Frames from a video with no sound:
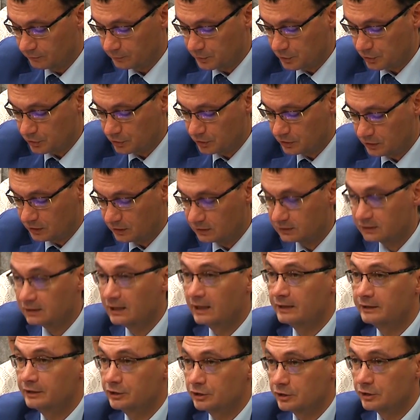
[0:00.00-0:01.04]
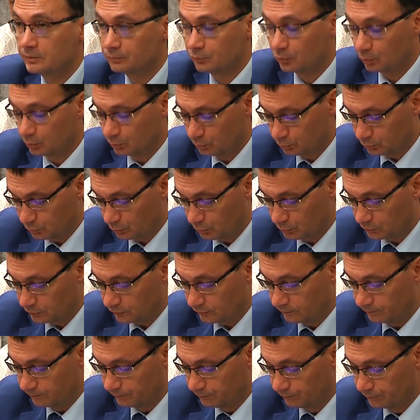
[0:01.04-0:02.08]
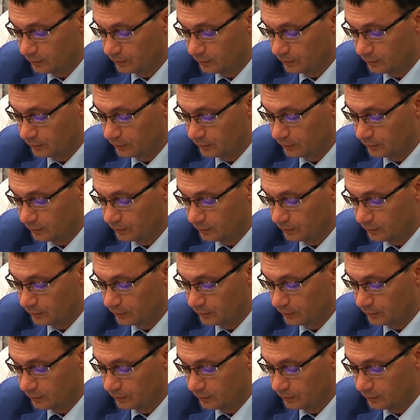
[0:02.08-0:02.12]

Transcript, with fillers: общежитии с дальнейшим трудоустройством.